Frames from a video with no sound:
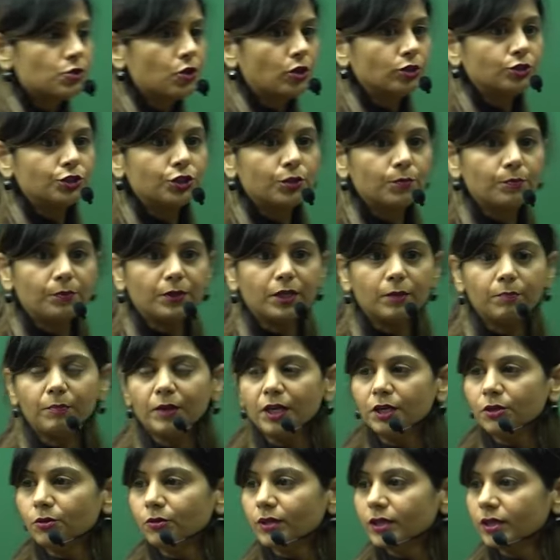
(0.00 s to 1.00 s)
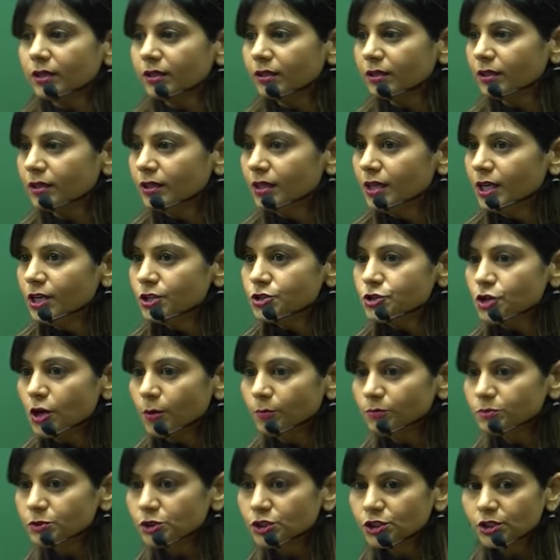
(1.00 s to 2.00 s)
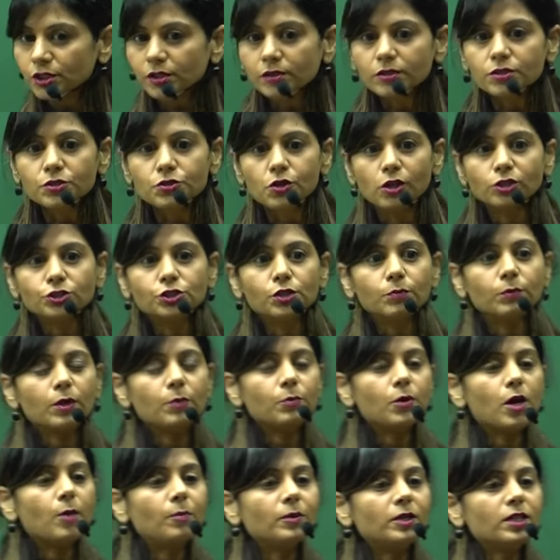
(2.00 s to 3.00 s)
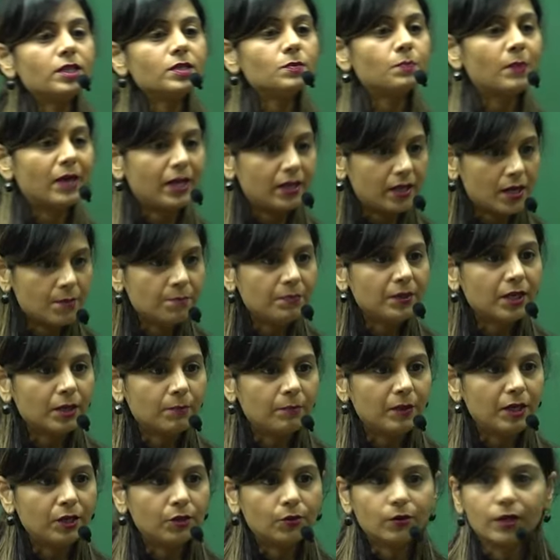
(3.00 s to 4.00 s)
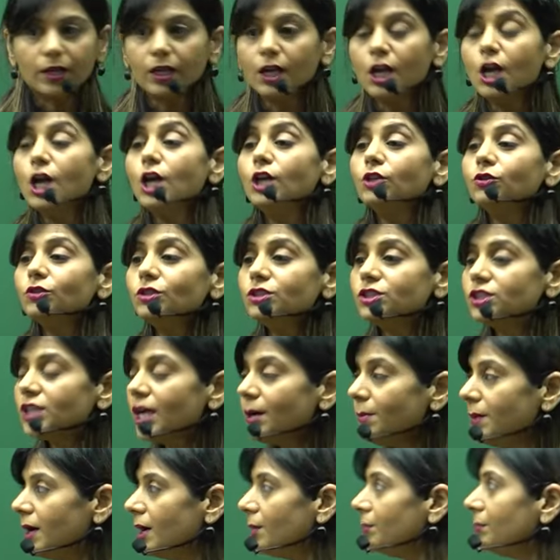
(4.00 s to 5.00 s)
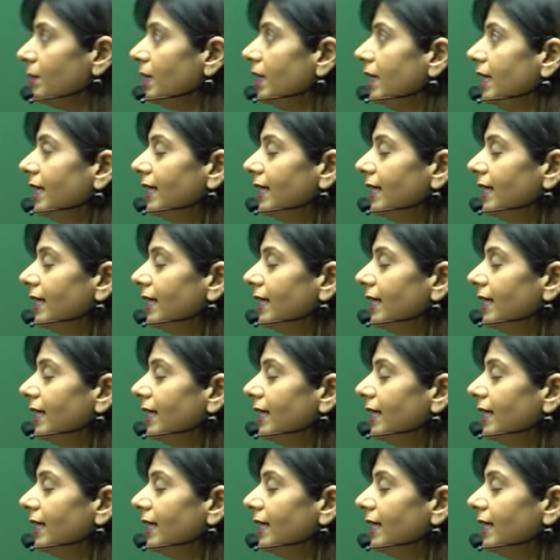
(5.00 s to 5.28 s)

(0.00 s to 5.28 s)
स्ट्रॉनशियम पर रिपीट होंगी स्ट्रॉनशियम की प्रॉपर्टीज बेरियम पर रिपीट होंगी तो जब हमने